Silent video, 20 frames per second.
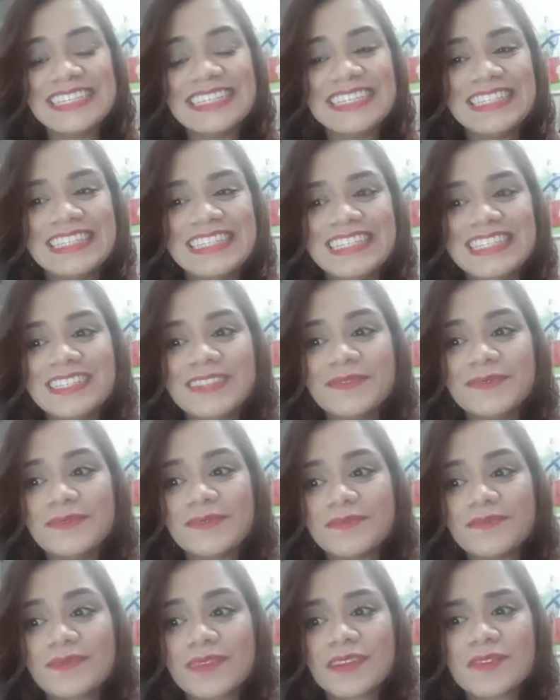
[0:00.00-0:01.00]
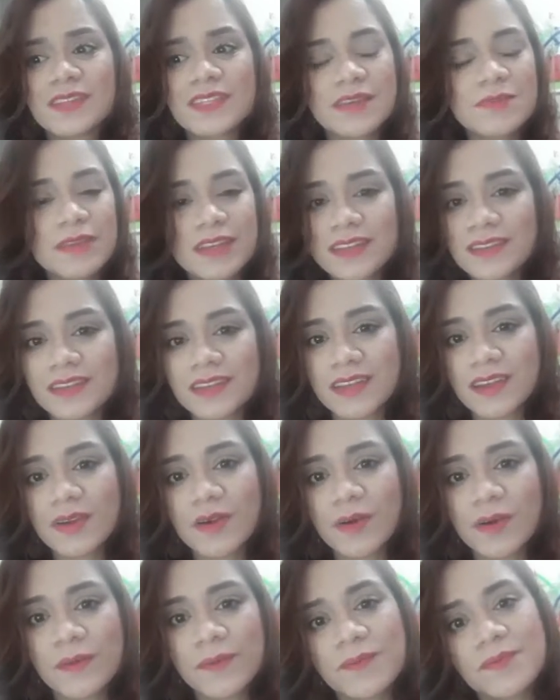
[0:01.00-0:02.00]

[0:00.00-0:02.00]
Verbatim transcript: E eu sempre indico